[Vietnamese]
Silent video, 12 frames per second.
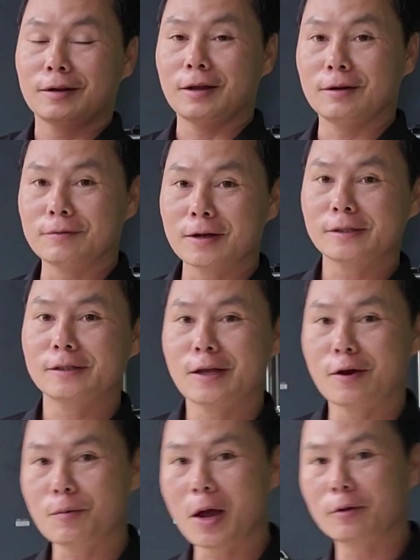À, vâng, xin
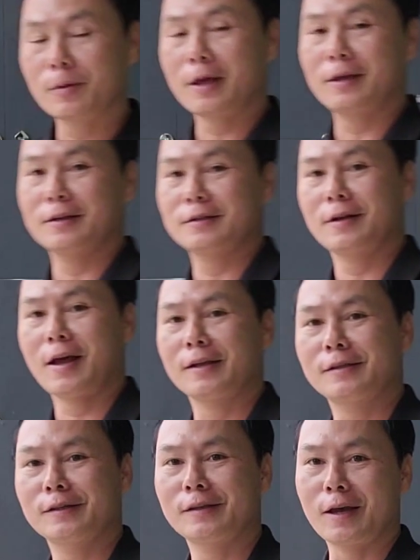chào các bạn. Hôm nay Yến Xuân Hà
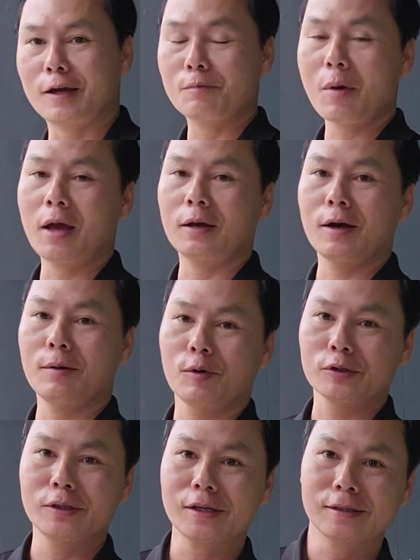chia sẻ với các bạn ờ,
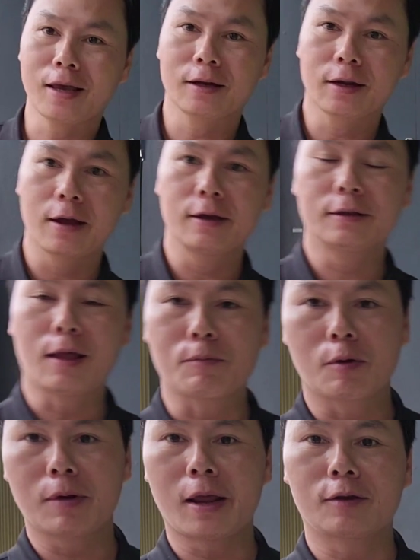một chiếc sen cây tắm
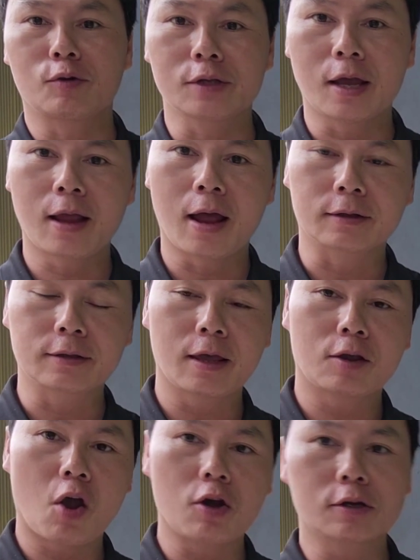nóng lạnh của nhãn hàng
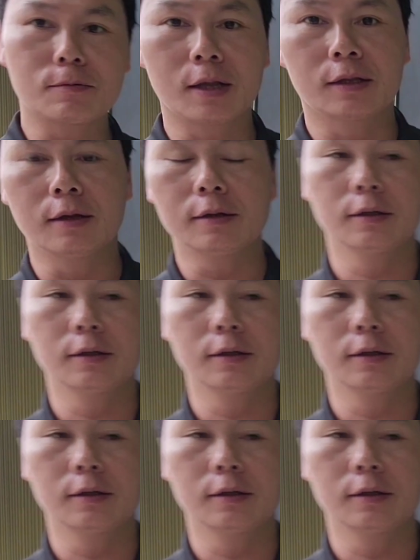T-Con các bạn nhé.